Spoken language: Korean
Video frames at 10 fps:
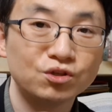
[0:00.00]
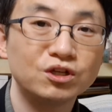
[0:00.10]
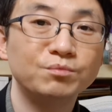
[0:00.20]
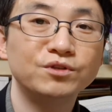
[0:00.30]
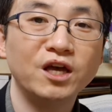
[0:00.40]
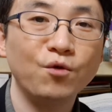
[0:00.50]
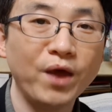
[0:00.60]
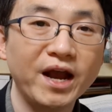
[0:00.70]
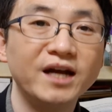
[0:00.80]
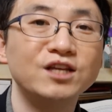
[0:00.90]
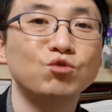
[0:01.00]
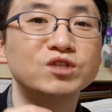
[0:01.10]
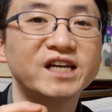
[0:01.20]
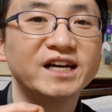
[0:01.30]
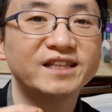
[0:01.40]
처분의 외관이
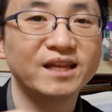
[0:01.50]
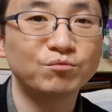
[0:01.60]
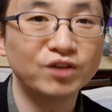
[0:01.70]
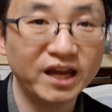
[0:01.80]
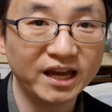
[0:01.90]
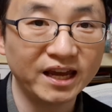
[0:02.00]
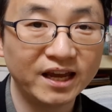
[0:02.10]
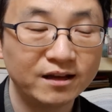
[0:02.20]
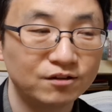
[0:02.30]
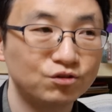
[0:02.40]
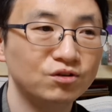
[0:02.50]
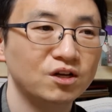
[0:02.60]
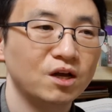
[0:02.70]
존재하기 때문에, 그죠?